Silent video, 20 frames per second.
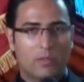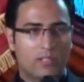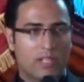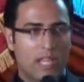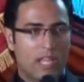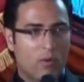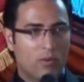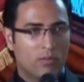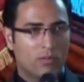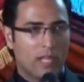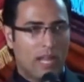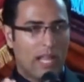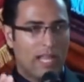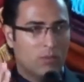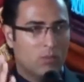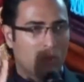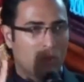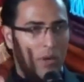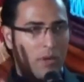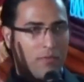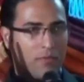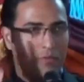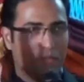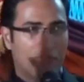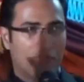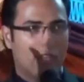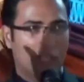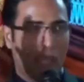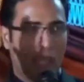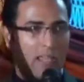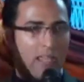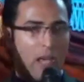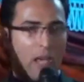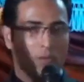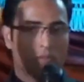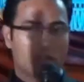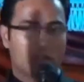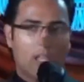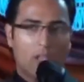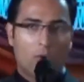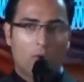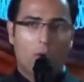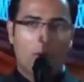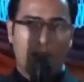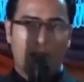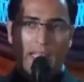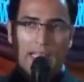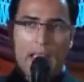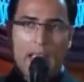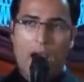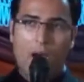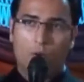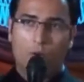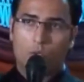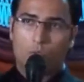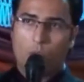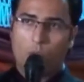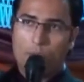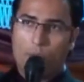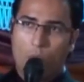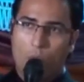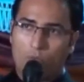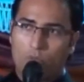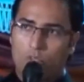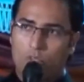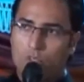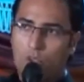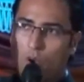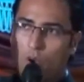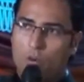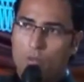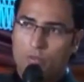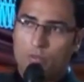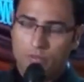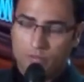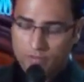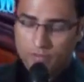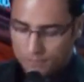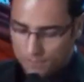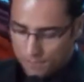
Os que encontraram, glorifiquem ao Senhor em alto e bom som.